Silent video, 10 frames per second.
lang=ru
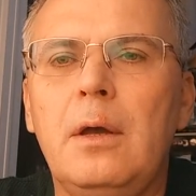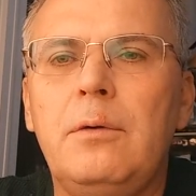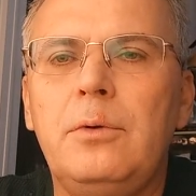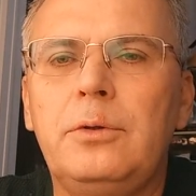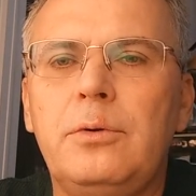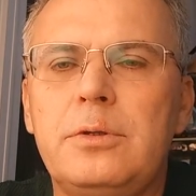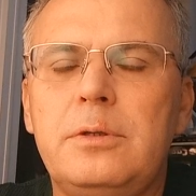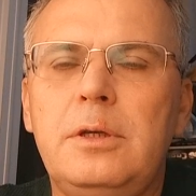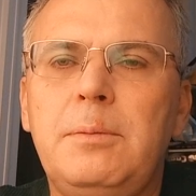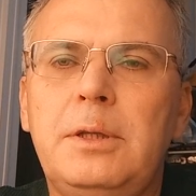Вот, то
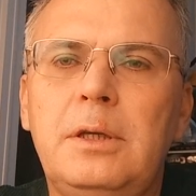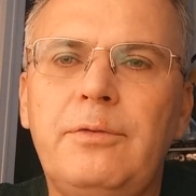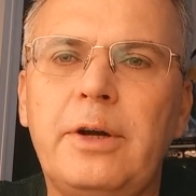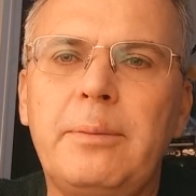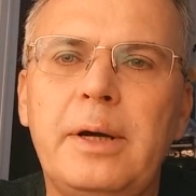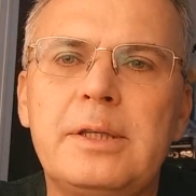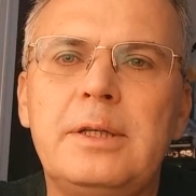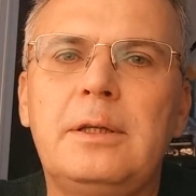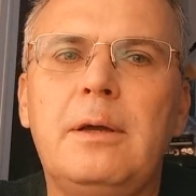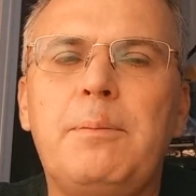есть именно
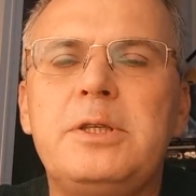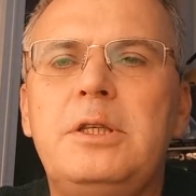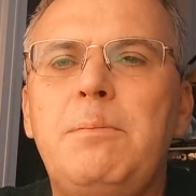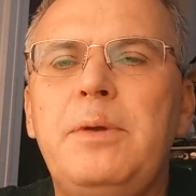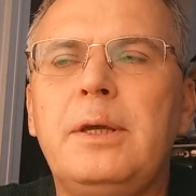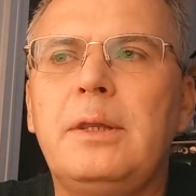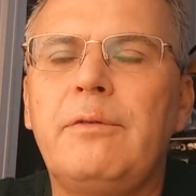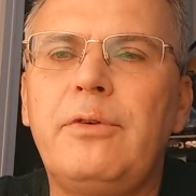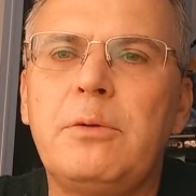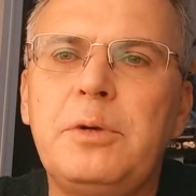информация, она постепенно
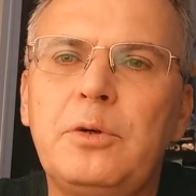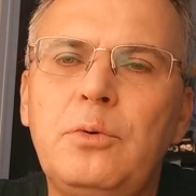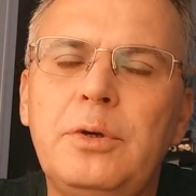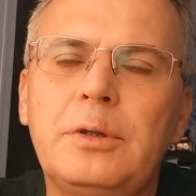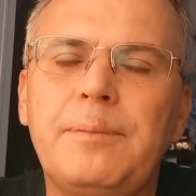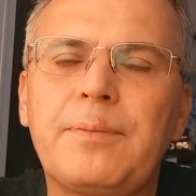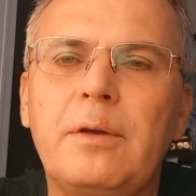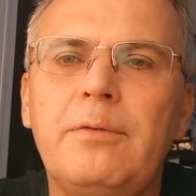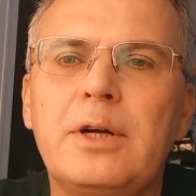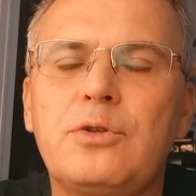формирует
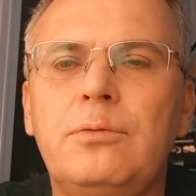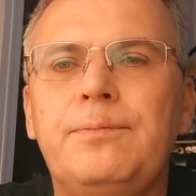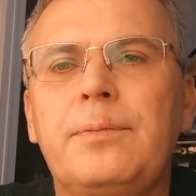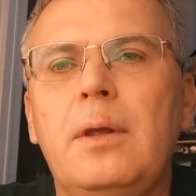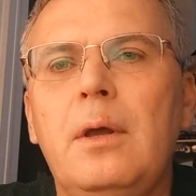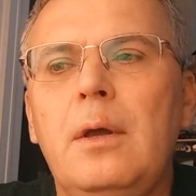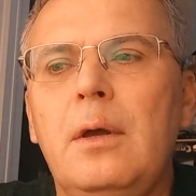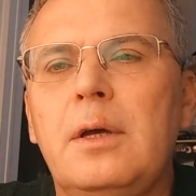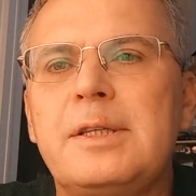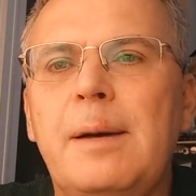вашу
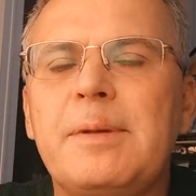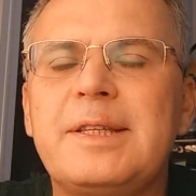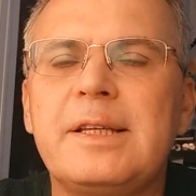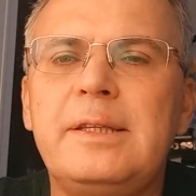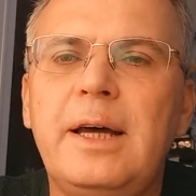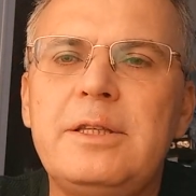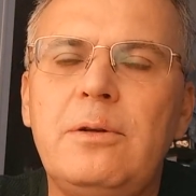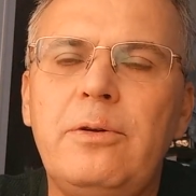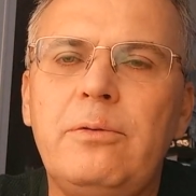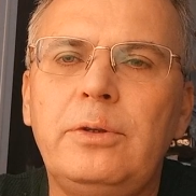
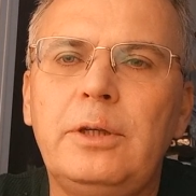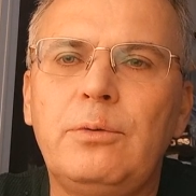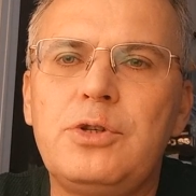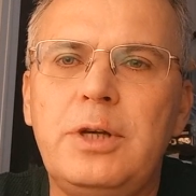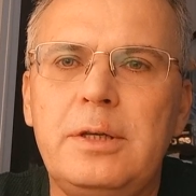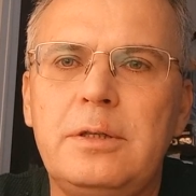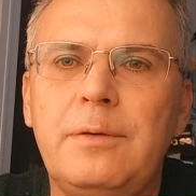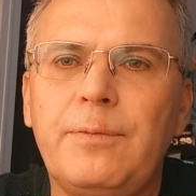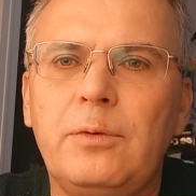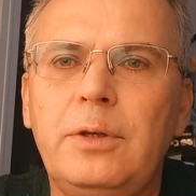самосознательную вот эту
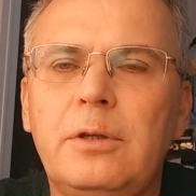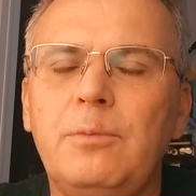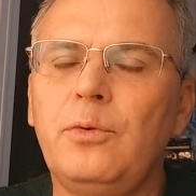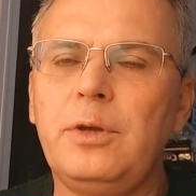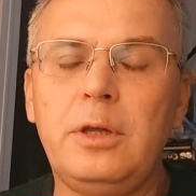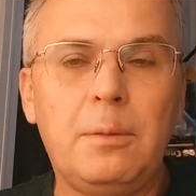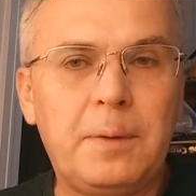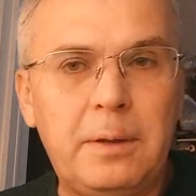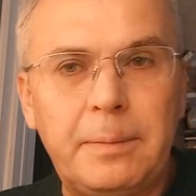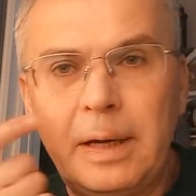часть. Вот это многие не
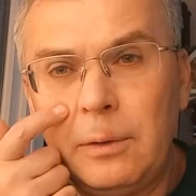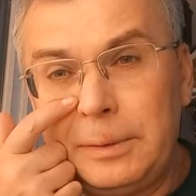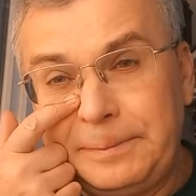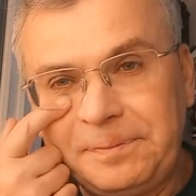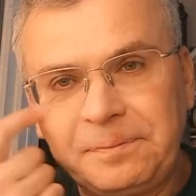понимают,